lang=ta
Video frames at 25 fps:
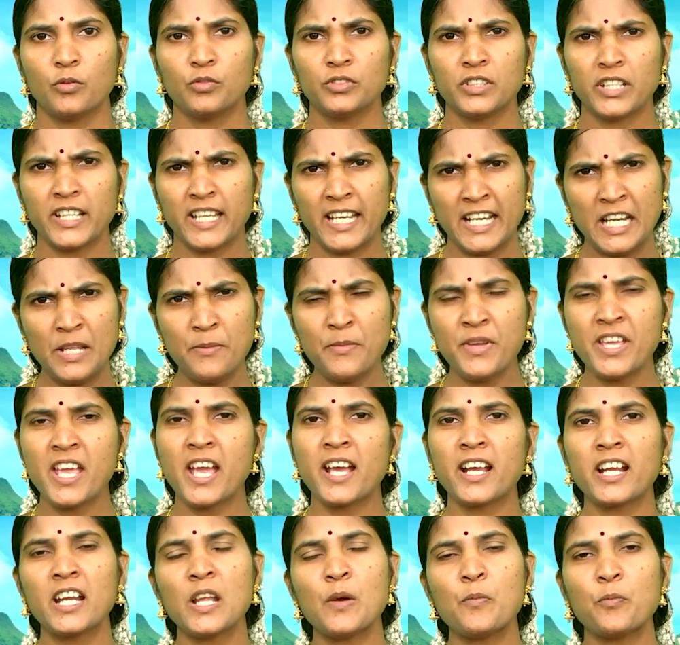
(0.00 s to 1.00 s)
இது
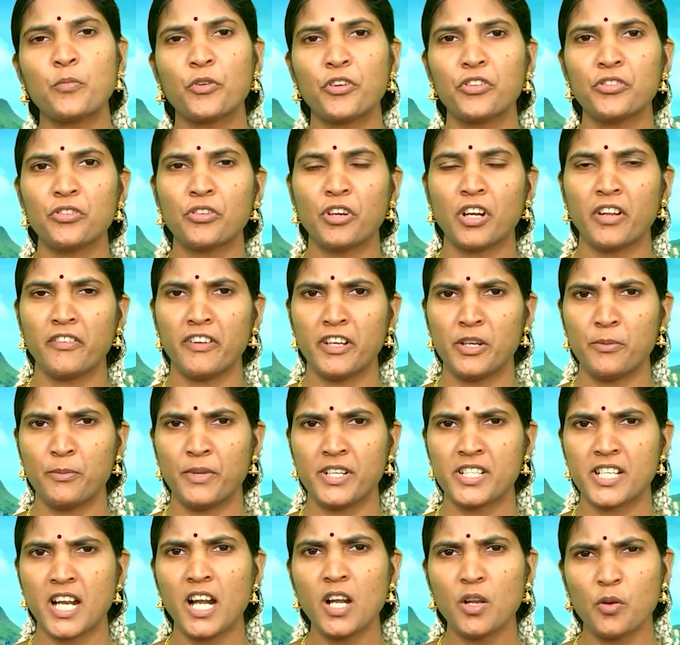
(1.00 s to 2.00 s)
எளிமையாக நாம் புரிந்து கொள்ள
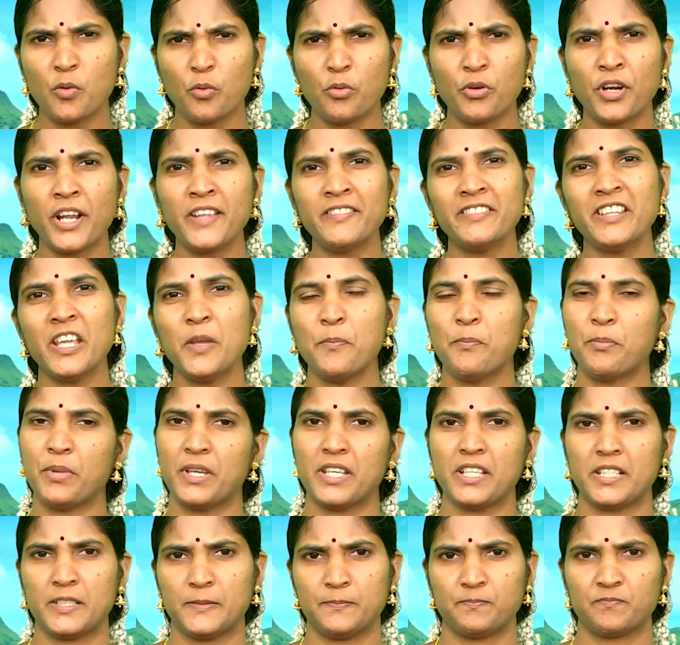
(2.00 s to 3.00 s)
வேண்டுமென்றால் குழந்தை
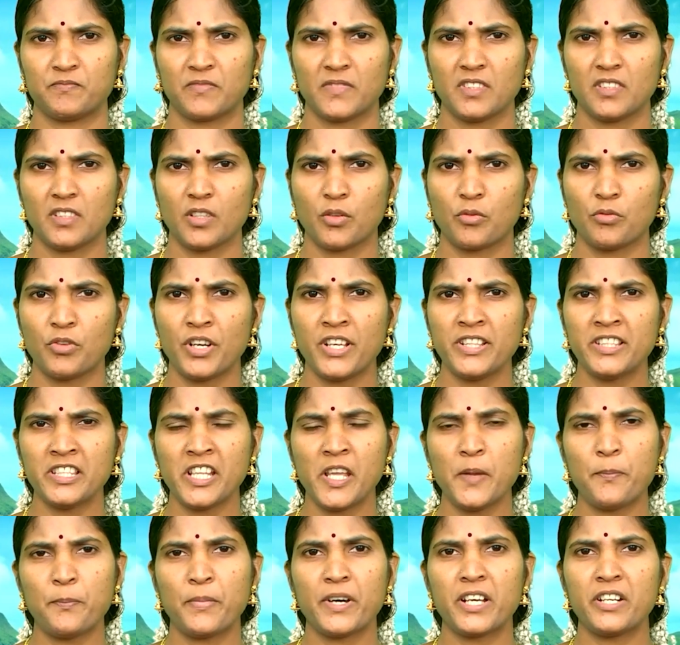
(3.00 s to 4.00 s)
பேரு இந்த
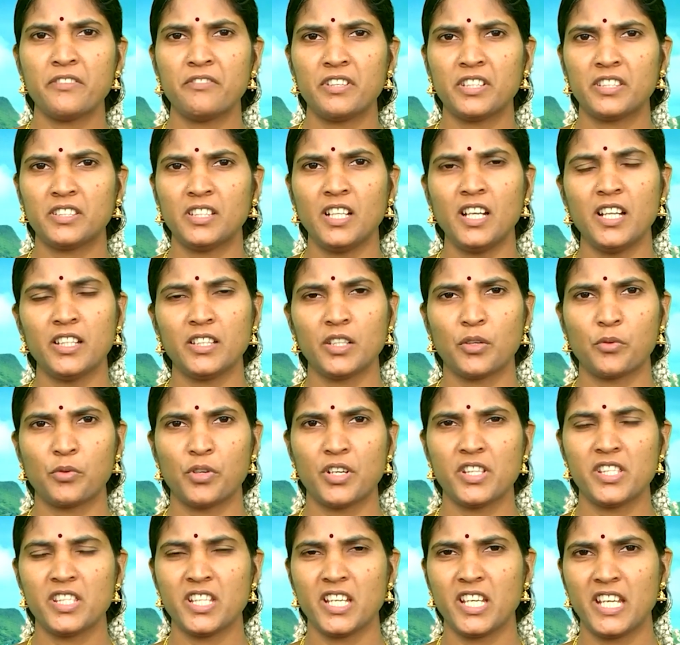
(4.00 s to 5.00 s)
குழந்தை பருவத்தில் அந்த
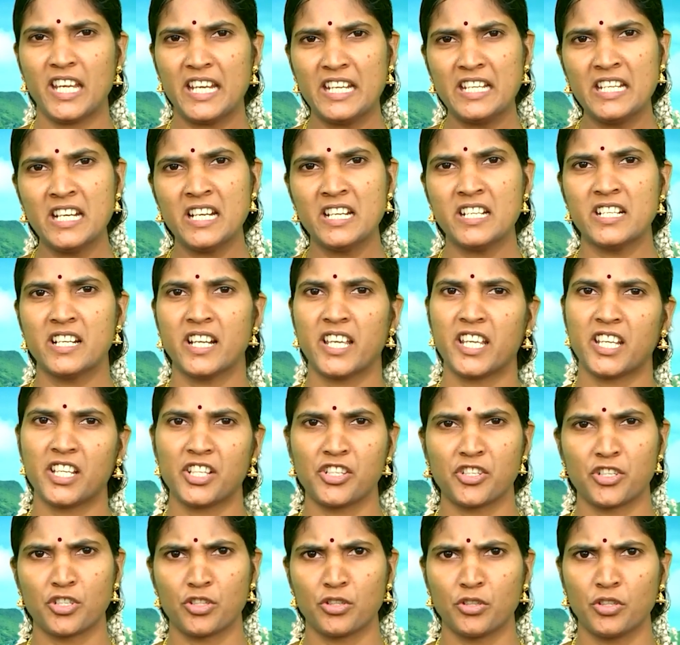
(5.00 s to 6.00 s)
குழந்தை என்ன
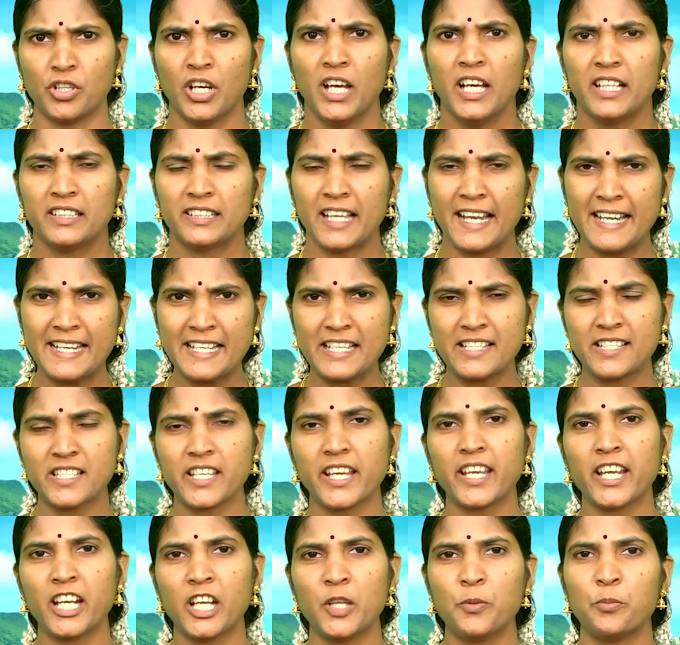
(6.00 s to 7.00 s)
நினைக்கின்றதோ தன்
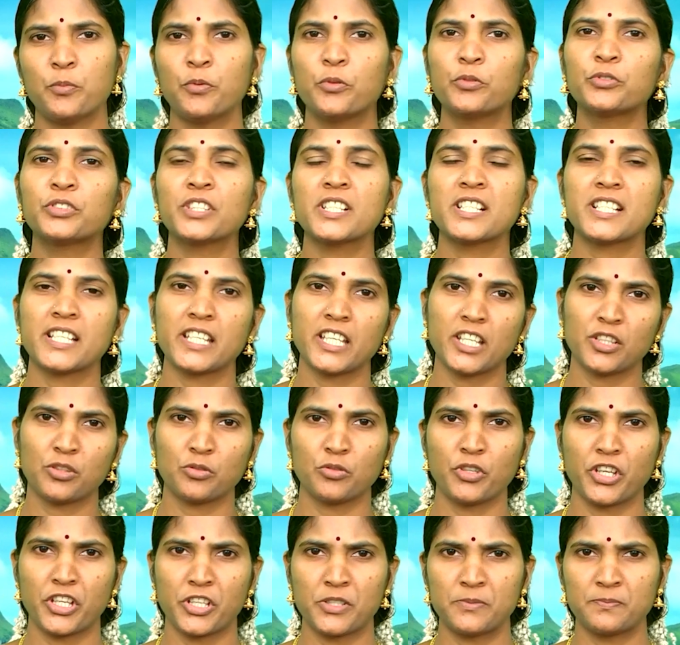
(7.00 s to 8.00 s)
இச்சைகளை பூர்த்தி செய்ய
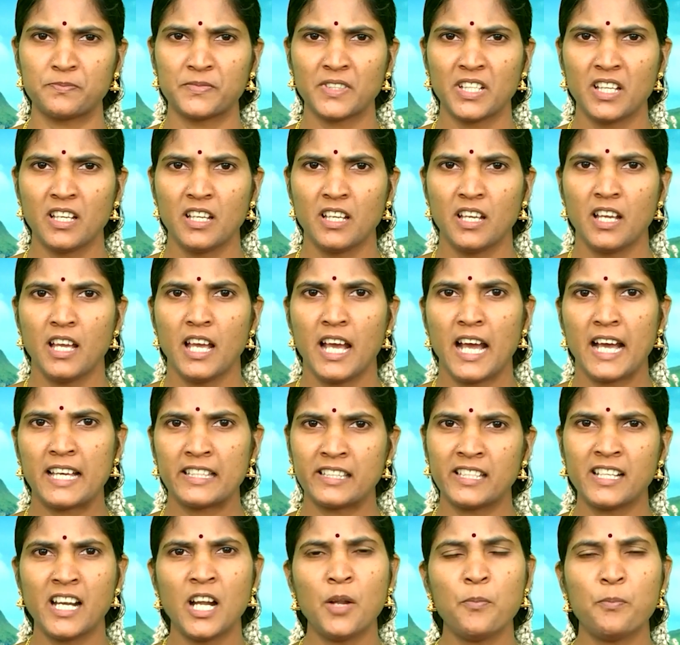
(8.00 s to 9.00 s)
துடிக்கும்
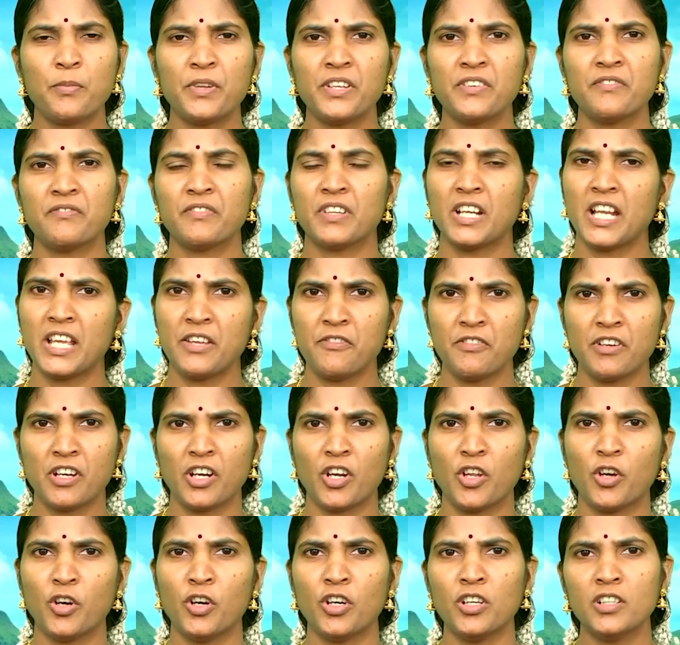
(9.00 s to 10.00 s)
அதனால் பின்
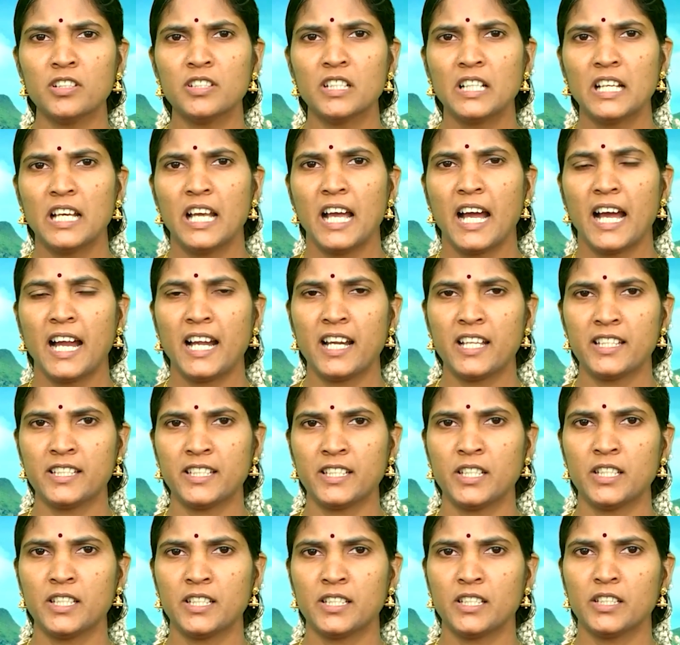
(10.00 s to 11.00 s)
விளைவுகளோ
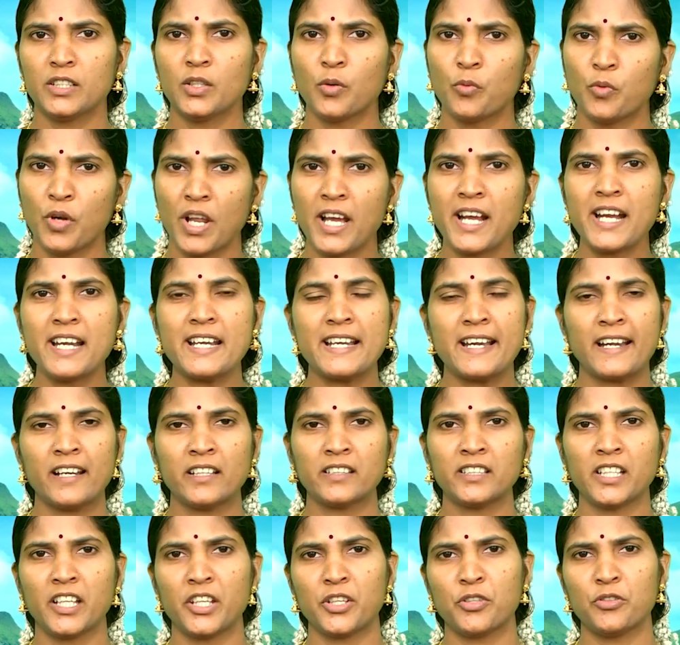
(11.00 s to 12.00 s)
அல்லது இந்த உலக
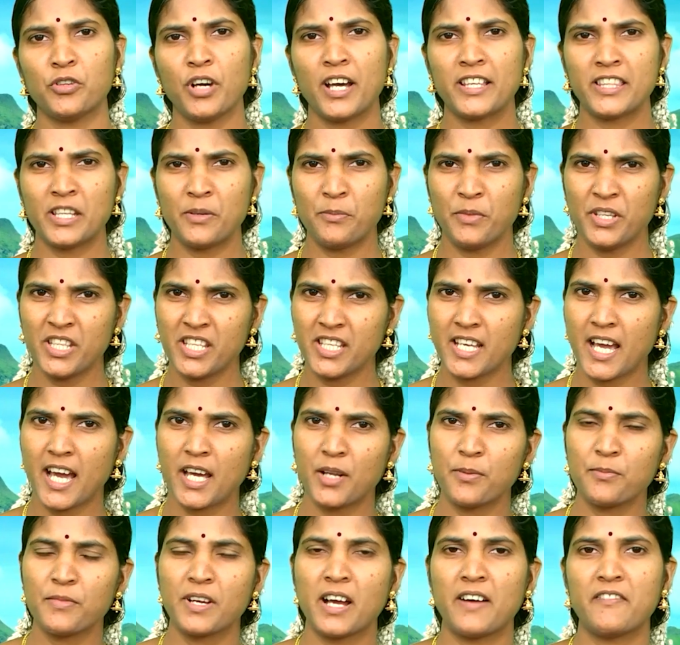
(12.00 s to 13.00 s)
நடத்தையோ அதன் மீது
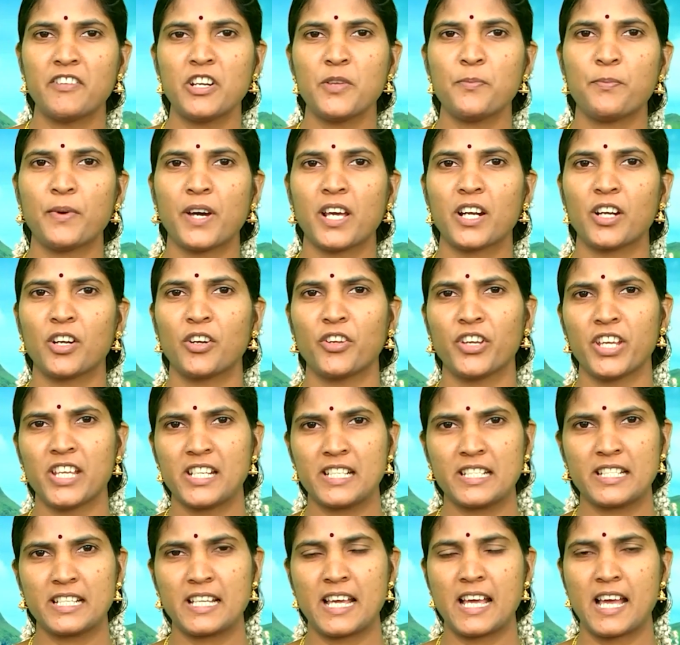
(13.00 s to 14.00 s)
யாரும் கவனிப்பார்களோ
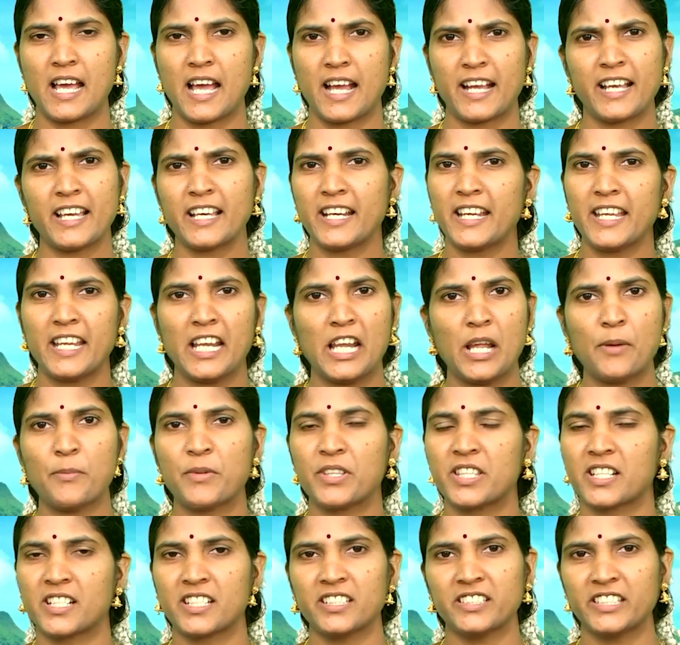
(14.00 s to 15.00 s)
என்ற
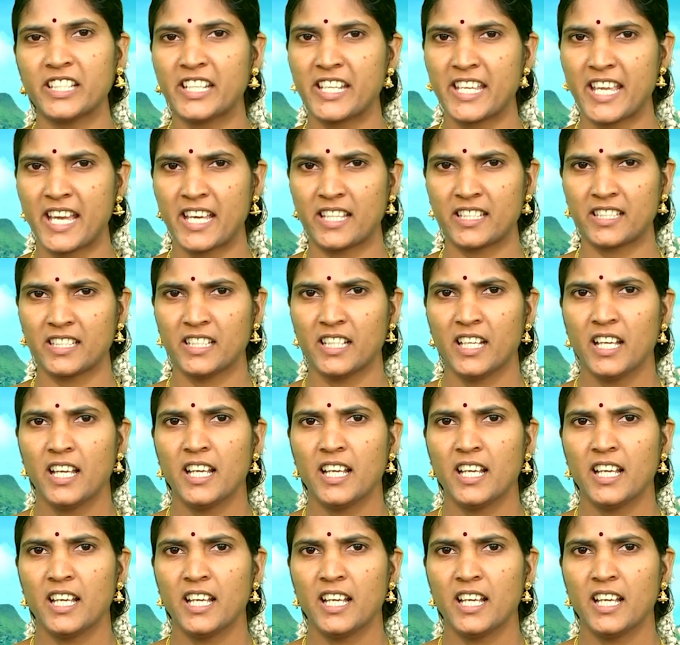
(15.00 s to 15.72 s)
அக்கறையெல்லாம் அதற்கு தெரியாது